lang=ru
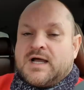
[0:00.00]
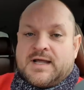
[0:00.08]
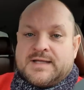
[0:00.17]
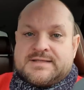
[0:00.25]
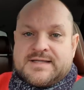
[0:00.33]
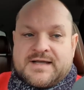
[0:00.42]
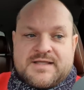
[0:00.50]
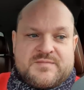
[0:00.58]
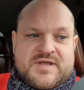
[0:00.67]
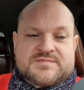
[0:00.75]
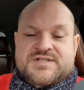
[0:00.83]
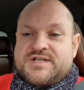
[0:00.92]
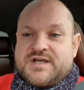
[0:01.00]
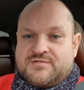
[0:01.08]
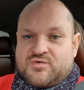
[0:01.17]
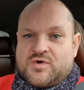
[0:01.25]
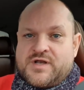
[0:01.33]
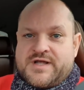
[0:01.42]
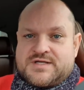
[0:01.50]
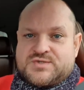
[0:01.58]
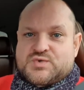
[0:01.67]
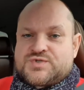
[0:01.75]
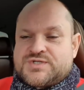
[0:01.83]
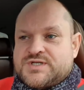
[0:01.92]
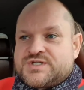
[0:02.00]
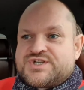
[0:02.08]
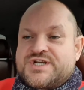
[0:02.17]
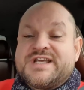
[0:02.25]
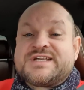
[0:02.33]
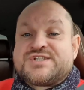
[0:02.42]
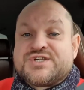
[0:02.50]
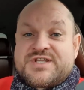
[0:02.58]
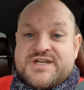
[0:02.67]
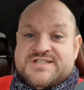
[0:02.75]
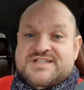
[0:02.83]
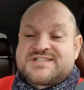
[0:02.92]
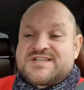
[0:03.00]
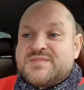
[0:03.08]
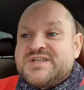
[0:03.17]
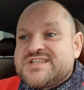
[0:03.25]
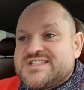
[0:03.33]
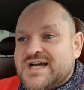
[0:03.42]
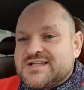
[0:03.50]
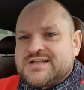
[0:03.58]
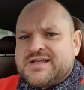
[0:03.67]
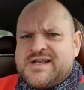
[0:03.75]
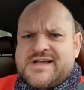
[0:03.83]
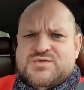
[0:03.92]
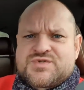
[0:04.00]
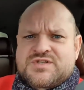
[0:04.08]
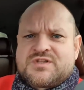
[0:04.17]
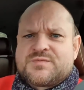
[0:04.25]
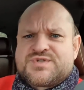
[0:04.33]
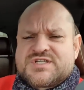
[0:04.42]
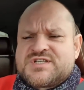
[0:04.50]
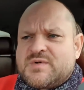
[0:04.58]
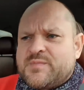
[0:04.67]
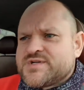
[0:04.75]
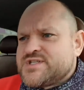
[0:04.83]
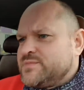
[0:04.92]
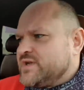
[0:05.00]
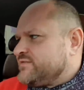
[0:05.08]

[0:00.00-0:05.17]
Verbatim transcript: Итак, имеем заявку Lexus GX470. Lexus это вообще сама по себе